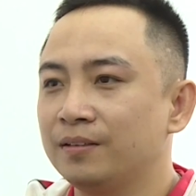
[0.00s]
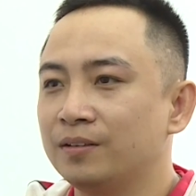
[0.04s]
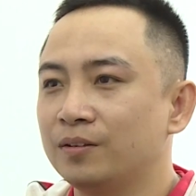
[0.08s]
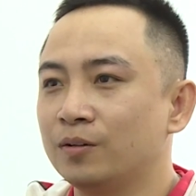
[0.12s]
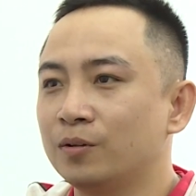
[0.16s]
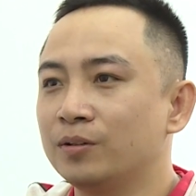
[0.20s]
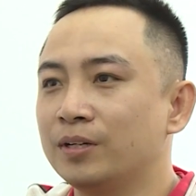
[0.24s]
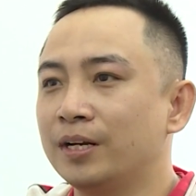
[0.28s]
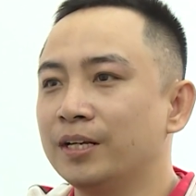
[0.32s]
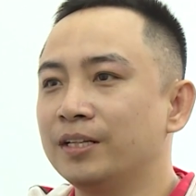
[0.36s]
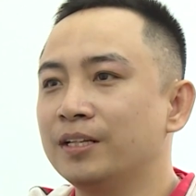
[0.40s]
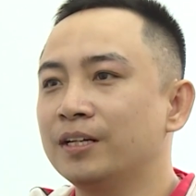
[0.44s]

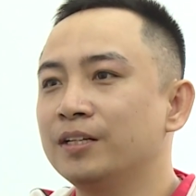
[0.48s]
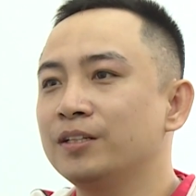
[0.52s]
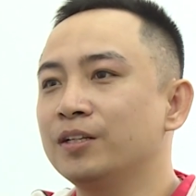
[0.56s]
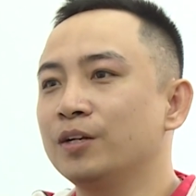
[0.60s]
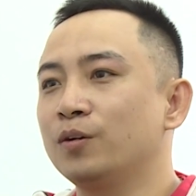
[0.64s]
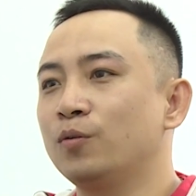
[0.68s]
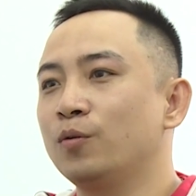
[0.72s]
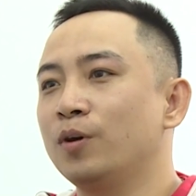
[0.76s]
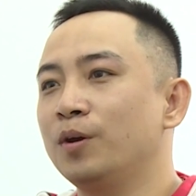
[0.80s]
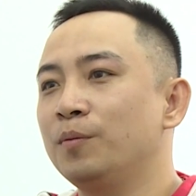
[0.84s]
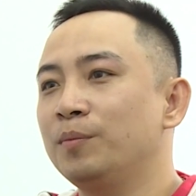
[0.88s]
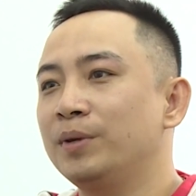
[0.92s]
Tôi thấy thời tiết
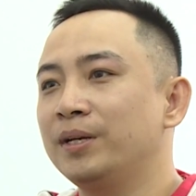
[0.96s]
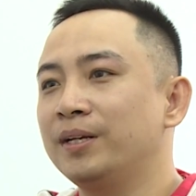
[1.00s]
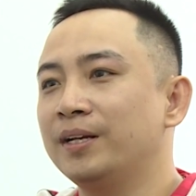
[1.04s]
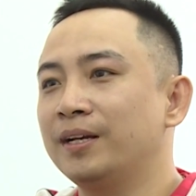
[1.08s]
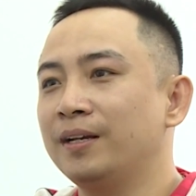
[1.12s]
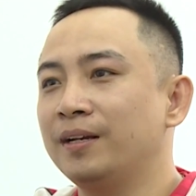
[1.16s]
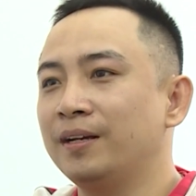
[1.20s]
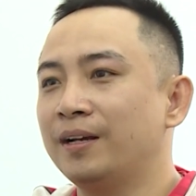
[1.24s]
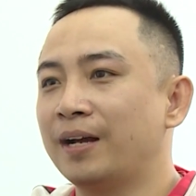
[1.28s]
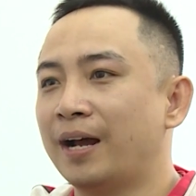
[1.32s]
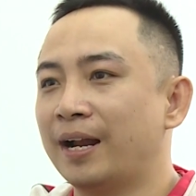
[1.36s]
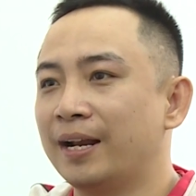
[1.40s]
quê mình
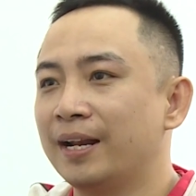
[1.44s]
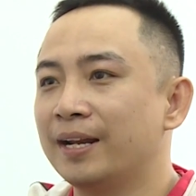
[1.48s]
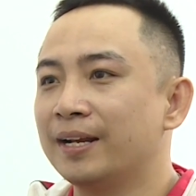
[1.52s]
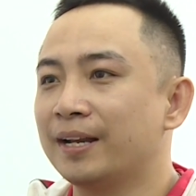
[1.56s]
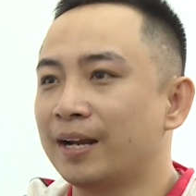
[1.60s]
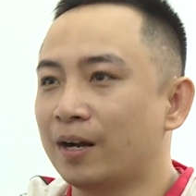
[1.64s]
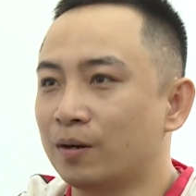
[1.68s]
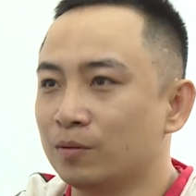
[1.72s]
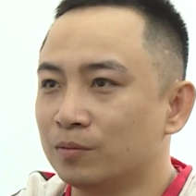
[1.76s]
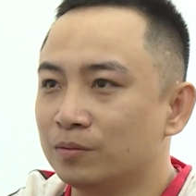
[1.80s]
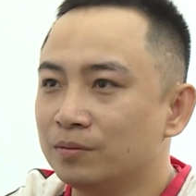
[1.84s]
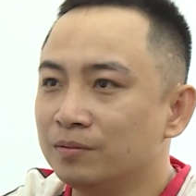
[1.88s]
khá là
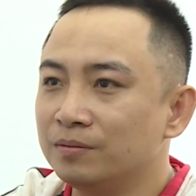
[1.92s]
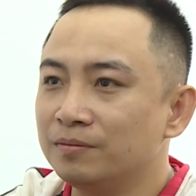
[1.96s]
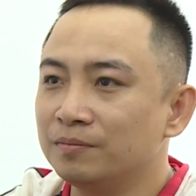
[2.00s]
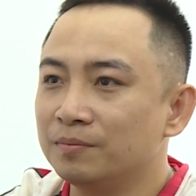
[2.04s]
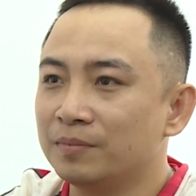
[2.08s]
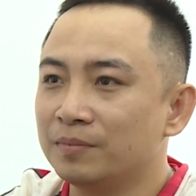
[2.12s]
nóng,